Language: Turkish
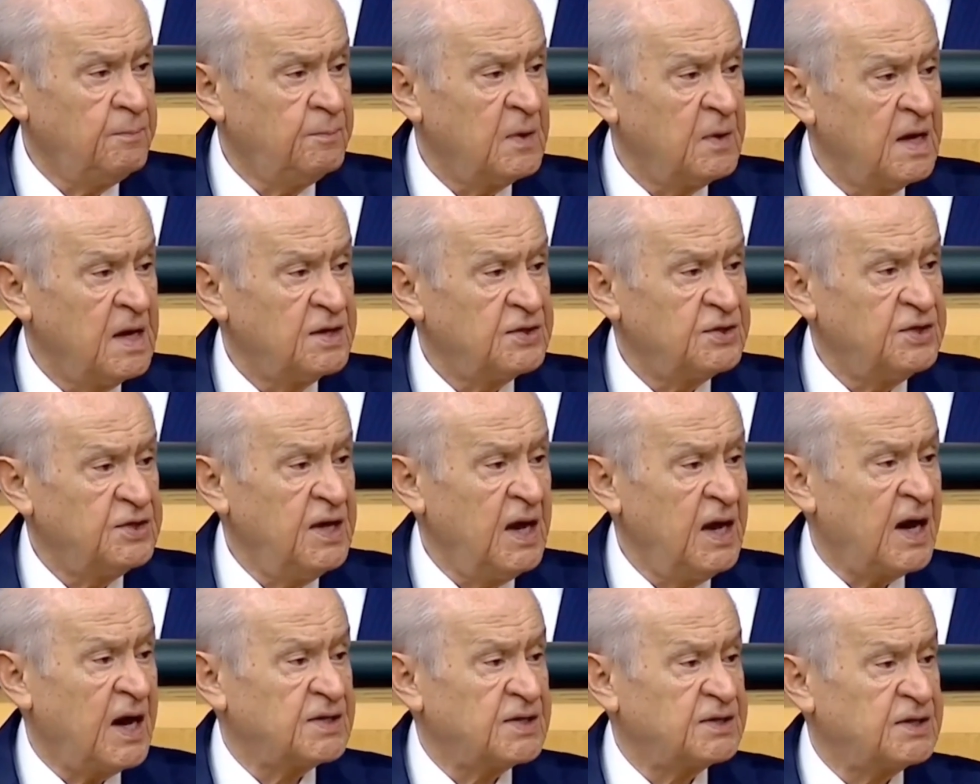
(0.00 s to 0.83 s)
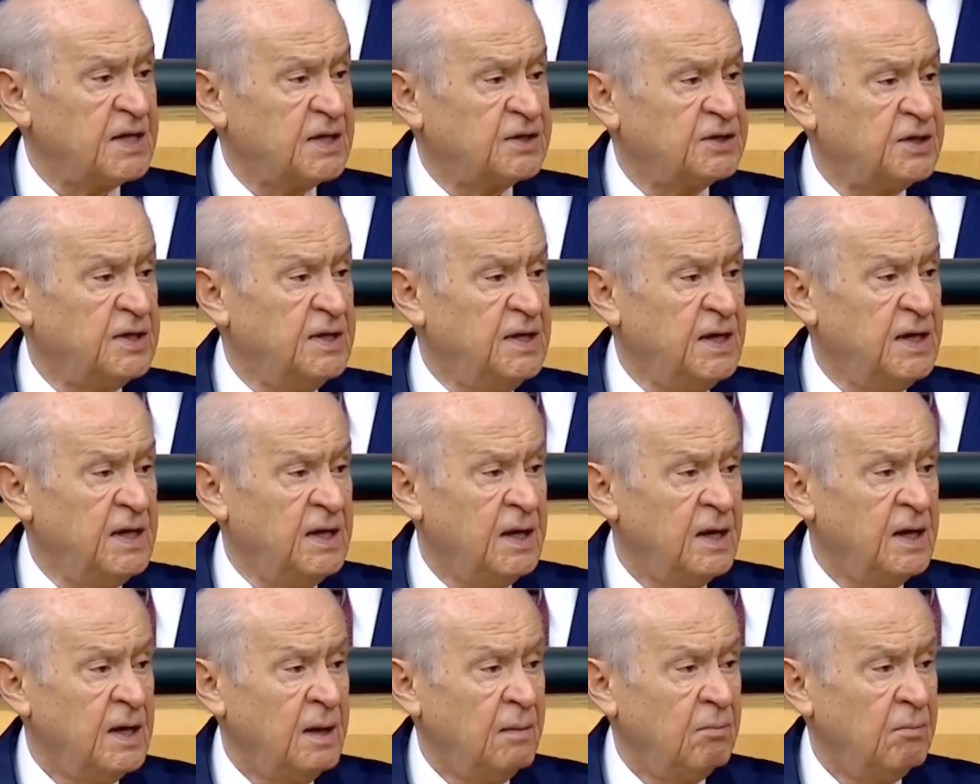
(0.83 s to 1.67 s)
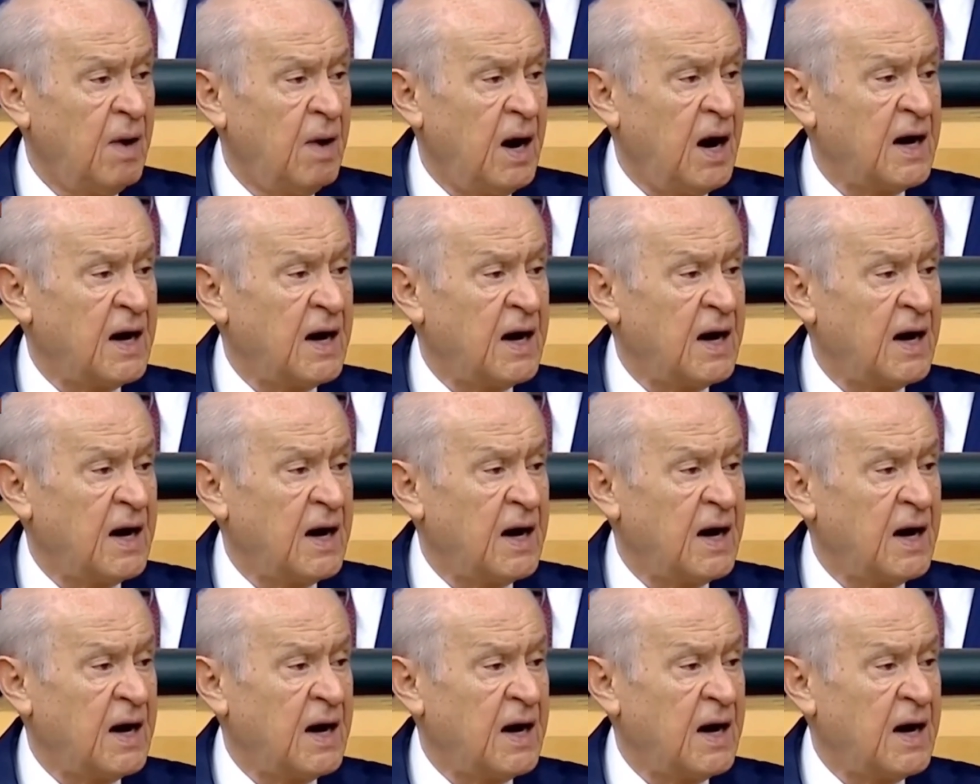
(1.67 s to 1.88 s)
İp siyasetini